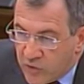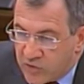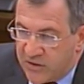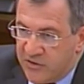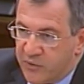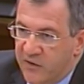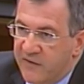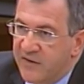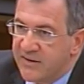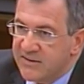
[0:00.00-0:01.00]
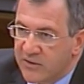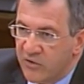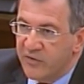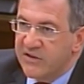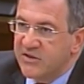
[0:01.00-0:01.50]
Usted nos puede decir que ese
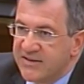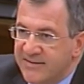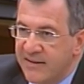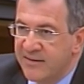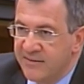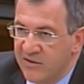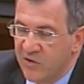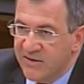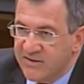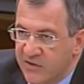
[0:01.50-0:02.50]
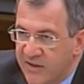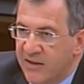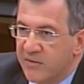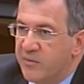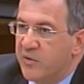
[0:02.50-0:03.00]
conflicto se está intentando
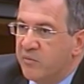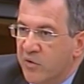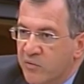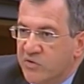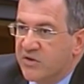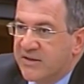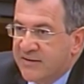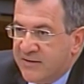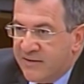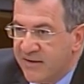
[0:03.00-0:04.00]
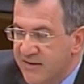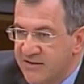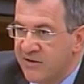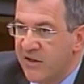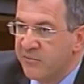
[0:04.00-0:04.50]
gestionar, pero por mucho que se intente
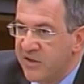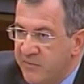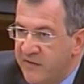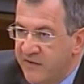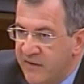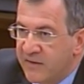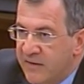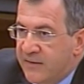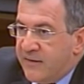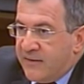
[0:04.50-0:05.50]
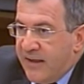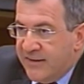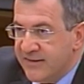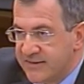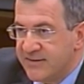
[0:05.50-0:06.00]
gestionar o minimice,
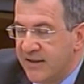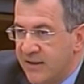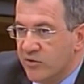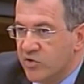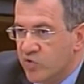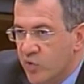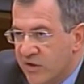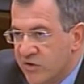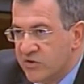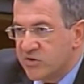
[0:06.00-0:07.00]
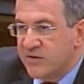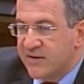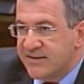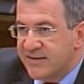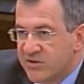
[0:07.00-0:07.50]
ahí está. Los dueños
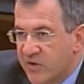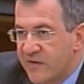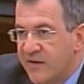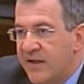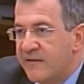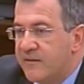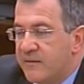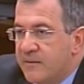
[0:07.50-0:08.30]
de esta sociedad,